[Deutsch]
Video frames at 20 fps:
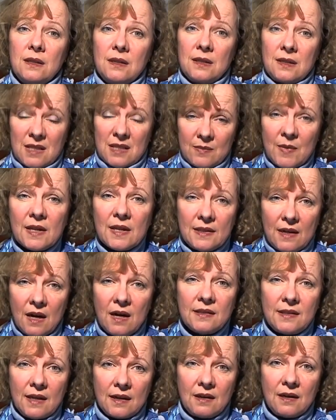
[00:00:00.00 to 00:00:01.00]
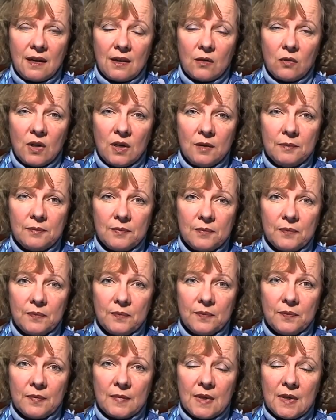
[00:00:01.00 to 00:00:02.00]
Das macht nachdenklich, oder?
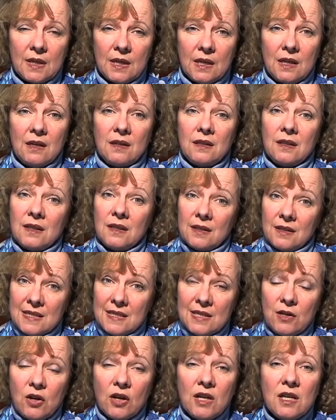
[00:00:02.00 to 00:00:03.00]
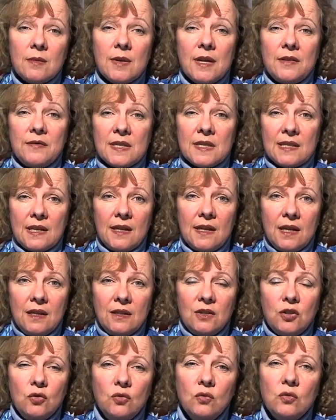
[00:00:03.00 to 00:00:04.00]
Sie können aber etwas dagegen
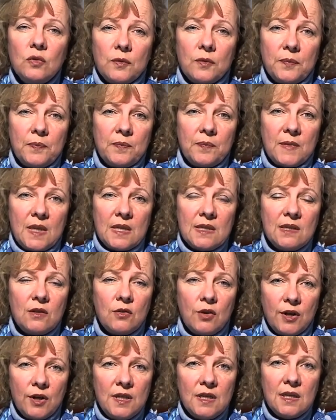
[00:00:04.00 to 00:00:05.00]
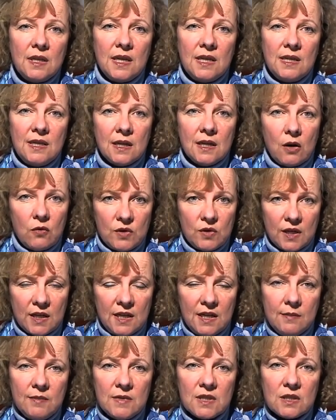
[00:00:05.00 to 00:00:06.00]
tun, denn Sie können in Ihrer
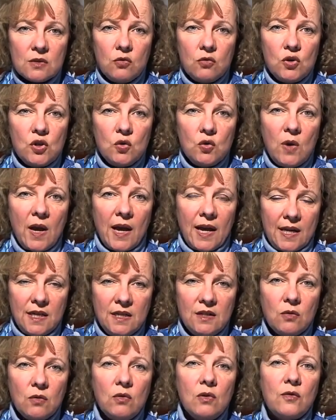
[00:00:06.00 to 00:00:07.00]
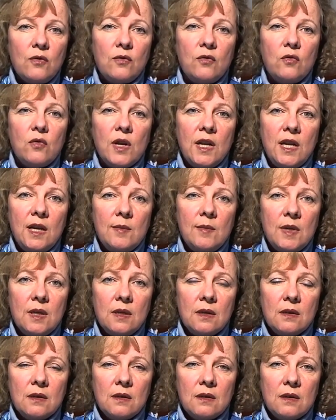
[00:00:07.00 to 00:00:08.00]
Unternehmenskultur Änderungen vornehmen,
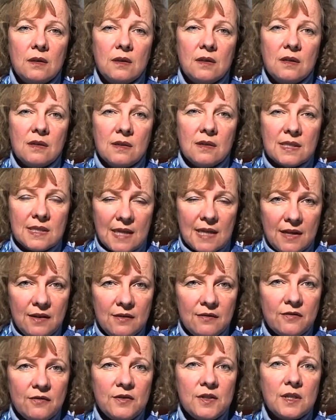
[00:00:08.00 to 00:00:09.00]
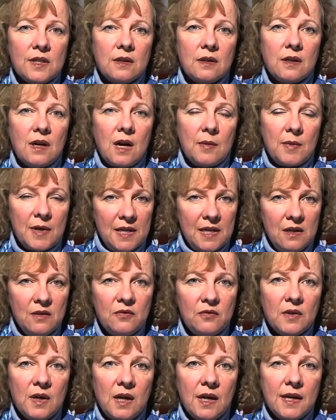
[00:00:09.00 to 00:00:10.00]
sanft, aber
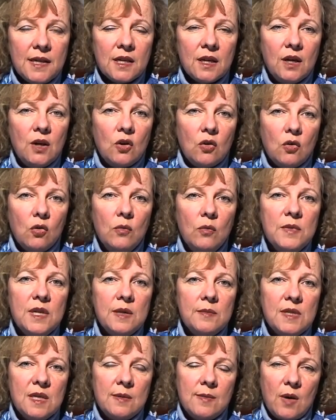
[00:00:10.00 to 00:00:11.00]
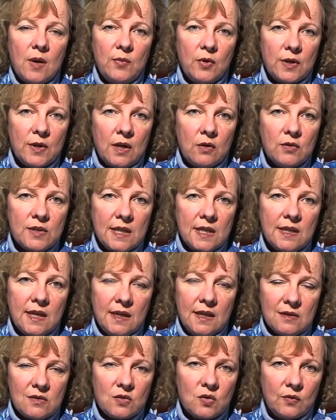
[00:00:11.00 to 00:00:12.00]
hilfreich um dem Thema Burnout
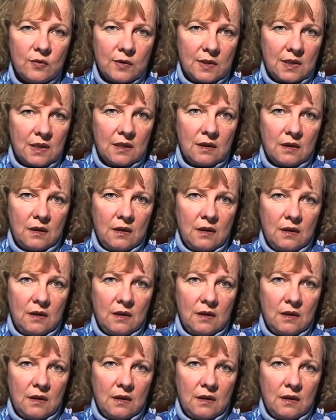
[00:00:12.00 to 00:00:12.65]
entgegenzuwirken,